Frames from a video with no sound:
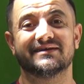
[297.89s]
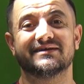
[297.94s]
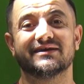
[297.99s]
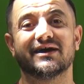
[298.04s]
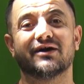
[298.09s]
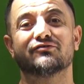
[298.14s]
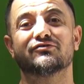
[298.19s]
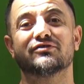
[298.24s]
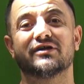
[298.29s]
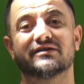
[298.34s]

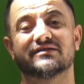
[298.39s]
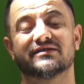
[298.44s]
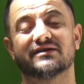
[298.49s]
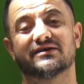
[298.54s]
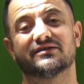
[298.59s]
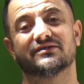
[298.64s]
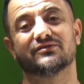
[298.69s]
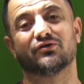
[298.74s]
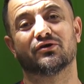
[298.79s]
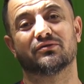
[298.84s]
yavrular
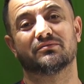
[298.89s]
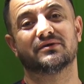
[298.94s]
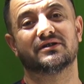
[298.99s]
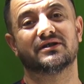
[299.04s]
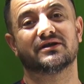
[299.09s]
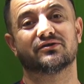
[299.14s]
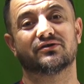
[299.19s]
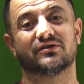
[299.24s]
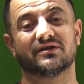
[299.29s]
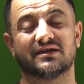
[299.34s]
da
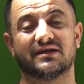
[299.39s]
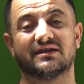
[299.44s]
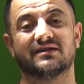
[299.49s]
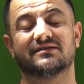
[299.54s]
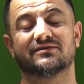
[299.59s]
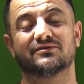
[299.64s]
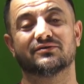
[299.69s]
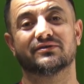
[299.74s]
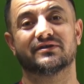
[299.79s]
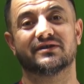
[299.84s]
normale göre
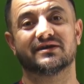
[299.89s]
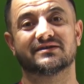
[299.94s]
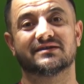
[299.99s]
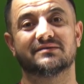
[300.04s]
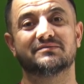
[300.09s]
genetik olarak